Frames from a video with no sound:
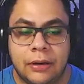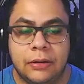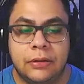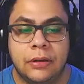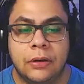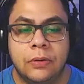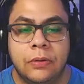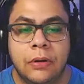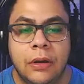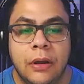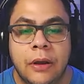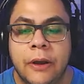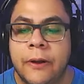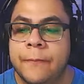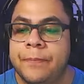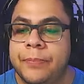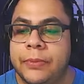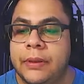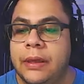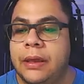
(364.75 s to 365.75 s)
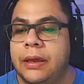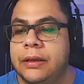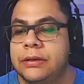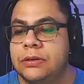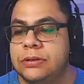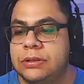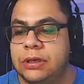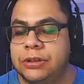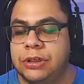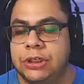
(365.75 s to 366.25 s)
Então, é,
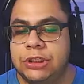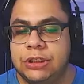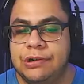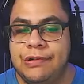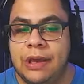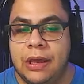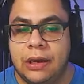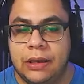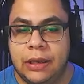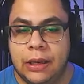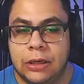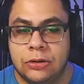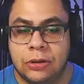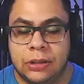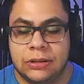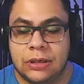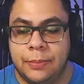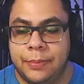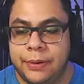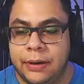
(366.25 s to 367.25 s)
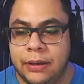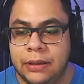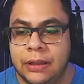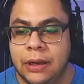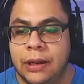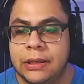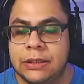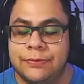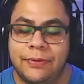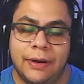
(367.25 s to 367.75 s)
se a gente ler aqui as outras
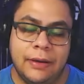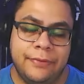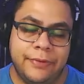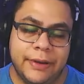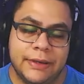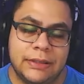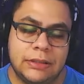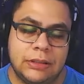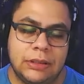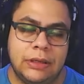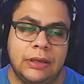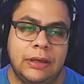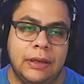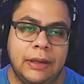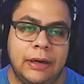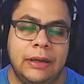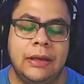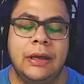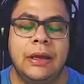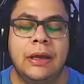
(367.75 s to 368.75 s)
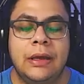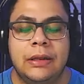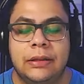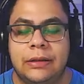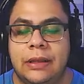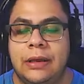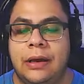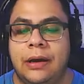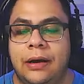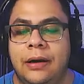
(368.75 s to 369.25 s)
habilidades, vai ver sim que ele
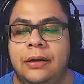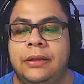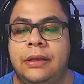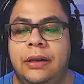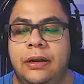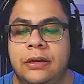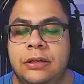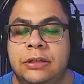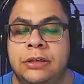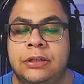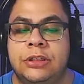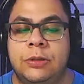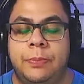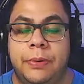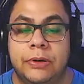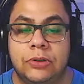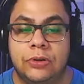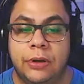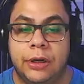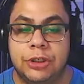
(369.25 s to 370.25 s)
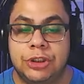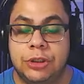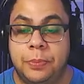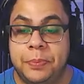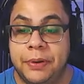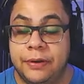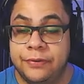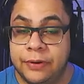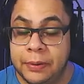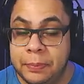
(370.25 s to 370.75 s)
tem características de personagem de
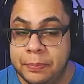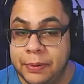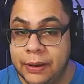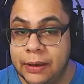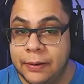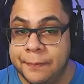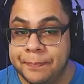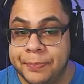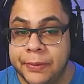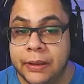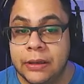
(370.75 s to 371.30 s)
PVP.